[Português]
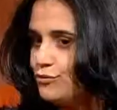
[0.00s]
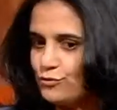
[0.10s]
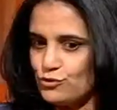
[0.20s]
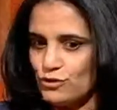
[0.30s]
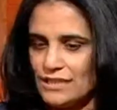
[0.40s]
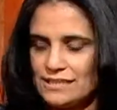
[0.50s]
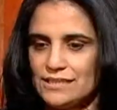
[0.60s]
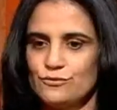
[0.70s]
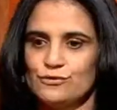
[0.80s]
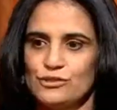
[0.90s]
Isso é. funciona
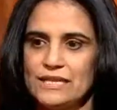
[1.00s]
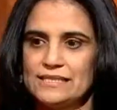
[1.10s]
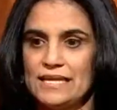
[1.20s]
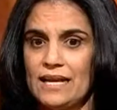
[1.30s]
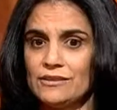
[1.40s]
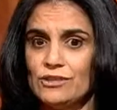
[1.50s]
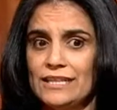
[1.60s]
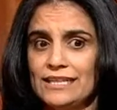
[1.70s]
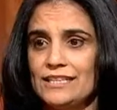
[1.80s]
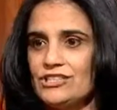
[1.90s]
assim, isso funciona assado.
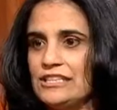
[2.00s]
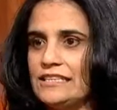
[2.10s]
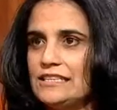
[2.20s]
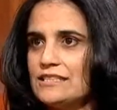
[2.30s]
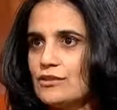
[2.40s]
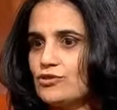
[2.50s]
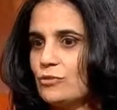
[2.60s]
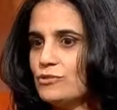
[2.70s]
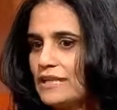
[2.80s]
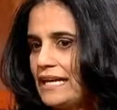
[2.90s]
Tem gente que diz que eu
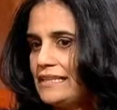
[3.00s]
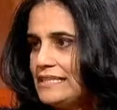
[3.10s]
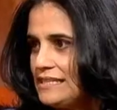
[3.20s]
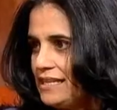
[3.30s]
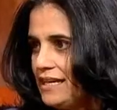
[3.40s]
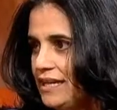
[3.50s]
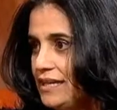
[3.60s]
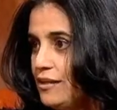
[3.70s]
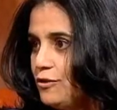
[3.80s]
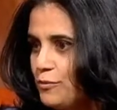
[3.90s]
sou muito
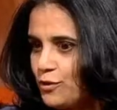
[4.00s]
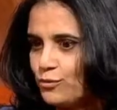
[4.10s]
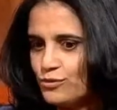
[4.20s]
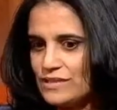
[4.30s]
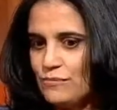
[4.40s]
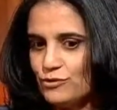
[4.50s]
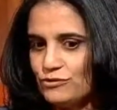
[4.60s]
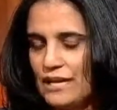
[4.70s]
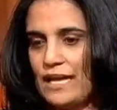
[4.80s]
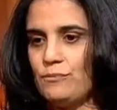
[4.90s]
cartesiana e eu procuro ser
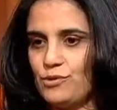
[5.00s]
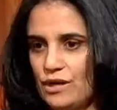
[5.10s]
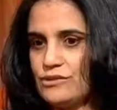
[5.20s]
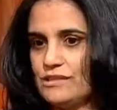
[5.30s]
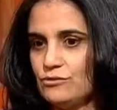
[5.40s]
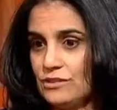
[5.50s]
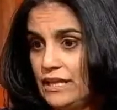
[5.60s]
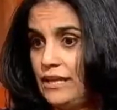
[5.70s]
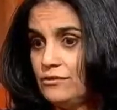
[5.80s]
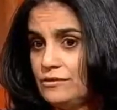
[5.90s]
muito clara por causa do
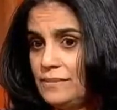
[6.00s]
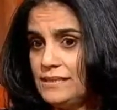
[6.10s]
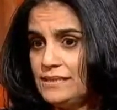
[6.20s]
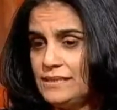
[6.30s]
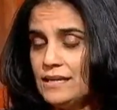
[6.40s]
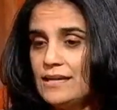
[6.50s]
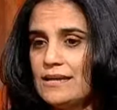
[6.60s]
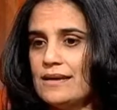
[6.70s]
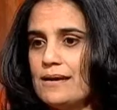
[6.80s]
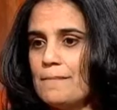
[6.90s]
treino de medicina.
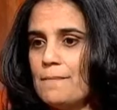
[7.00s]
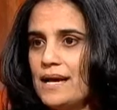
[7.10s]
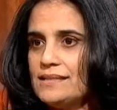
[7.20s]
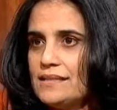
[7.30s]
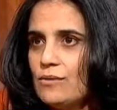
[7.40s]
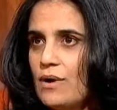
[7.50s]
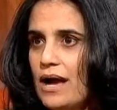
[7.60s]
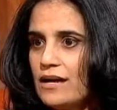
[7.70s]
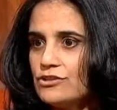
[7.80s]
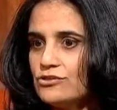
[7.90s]
Mas eu
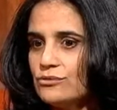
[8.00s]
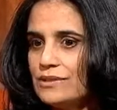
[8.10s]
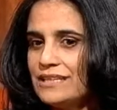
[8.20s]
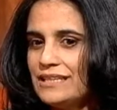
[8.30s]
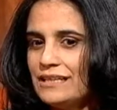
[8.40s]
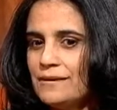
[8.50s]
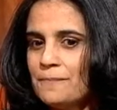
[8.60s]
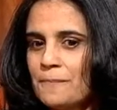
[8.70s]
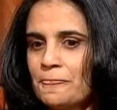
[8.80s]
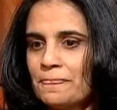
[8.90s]
acho
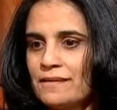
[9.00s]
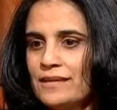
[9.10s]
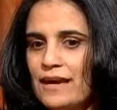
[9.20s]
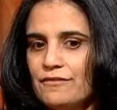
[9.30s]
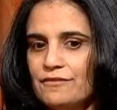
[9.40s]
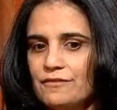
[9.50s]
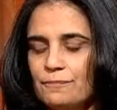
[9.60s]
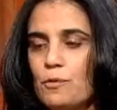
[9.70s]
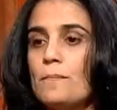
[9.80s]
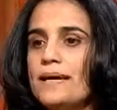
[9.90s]
que, que a,
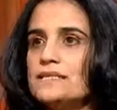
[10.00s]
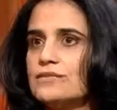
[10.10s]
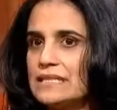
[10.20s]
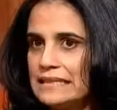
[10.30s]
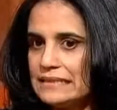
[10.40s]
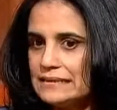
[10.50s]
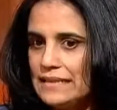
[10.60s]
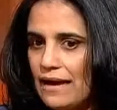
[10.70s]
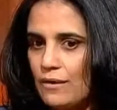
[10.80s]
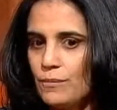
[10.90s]
por mais que você tente
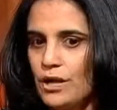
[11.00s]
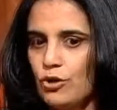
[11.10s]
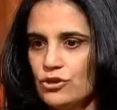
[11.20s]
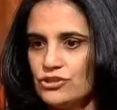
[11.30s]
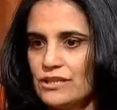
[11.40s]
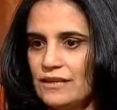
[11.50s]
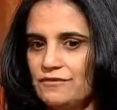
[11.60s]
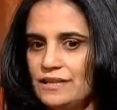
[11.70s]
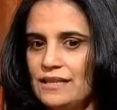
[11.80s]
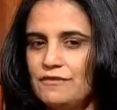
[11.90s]
dar uma lógica na
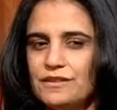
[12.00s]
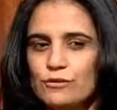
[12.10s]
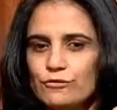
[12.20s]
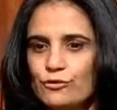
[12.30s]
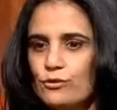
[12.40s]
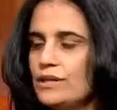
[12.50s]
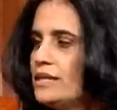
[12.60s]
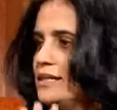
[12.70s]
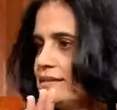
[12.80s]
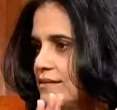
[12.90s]
vida, a vida é um
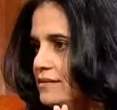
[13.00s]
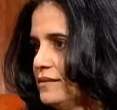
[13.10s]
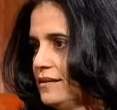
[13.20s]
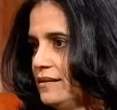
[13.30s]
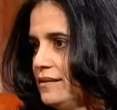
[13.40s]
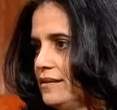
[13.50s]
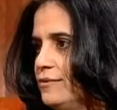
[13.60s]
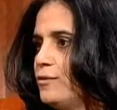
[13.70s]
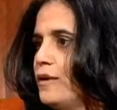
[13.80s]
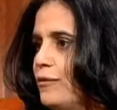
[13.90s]
fluir, assim. É.
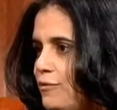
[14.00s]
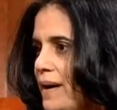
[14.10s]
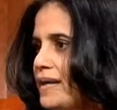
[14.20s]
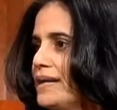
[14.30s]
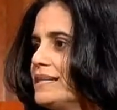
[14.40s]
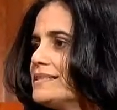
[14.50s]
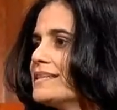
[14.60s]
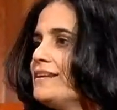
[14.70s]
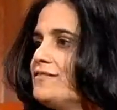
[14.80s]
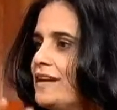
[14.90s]
E o, o bacana de é
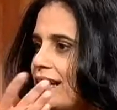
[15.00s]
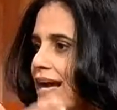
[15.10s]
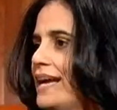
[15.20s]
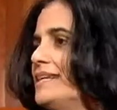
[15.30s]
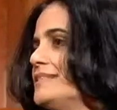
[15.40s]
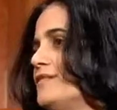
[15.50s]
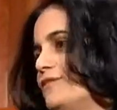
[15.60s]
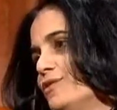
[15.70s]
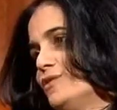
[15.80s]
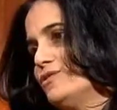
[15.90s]
escrever é, assim, cair nesse
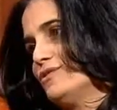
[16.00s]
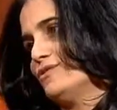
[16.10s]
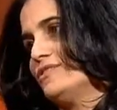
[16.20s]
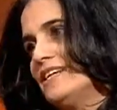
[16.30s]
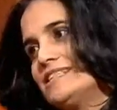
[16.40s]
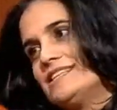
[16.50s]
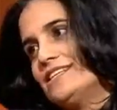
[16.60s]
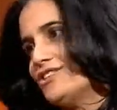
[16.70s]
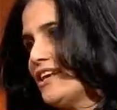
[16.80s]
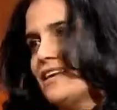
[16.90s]
fluxo, né? Se
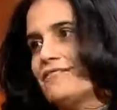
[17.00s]
deixar